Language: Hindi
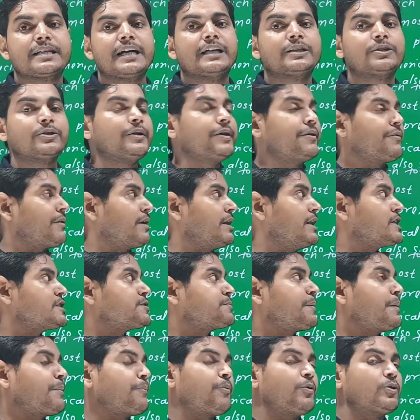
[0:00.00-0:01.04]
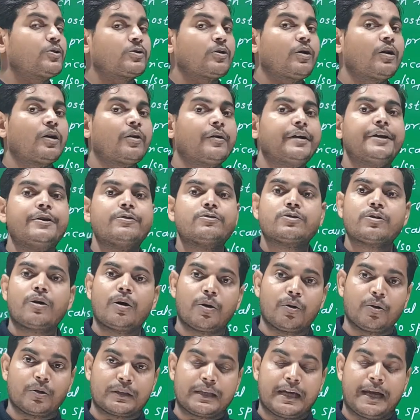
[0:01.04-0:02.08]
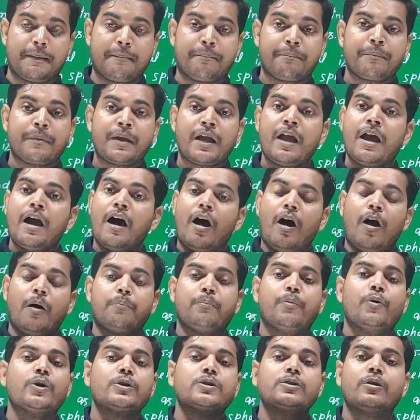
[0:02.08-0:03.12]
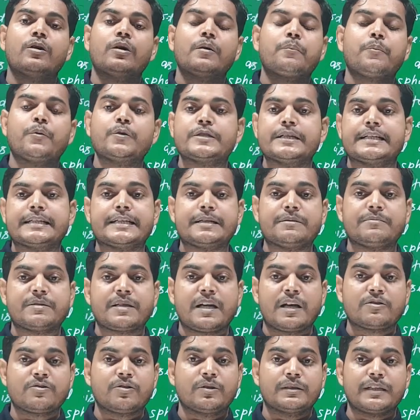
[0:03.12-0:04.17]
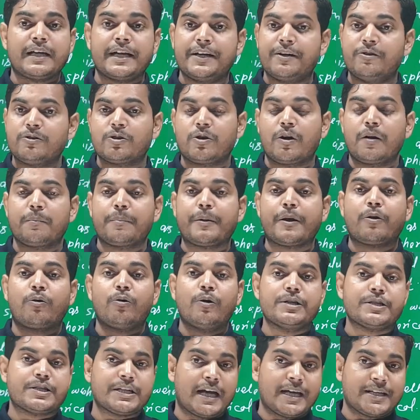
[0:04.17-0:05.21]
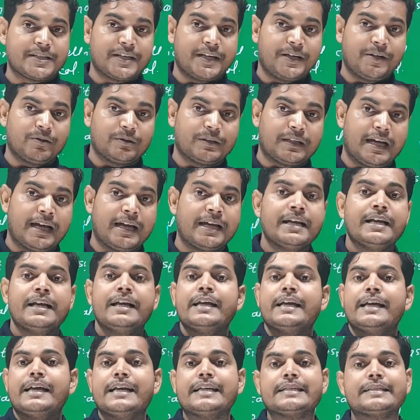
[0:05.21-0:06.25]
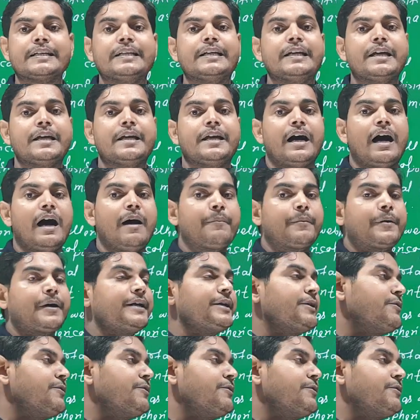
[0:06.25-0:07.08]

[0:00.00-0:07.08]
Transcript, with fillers: का तो न्यूक्लियस पे प्रोटोन और न्यूट्रॉन होता है और प्रोटोन पॉजिटिव चार्ज होता है न्यूट्रॉन पे कोई चार्ज नहीं होता है इसलिए आपका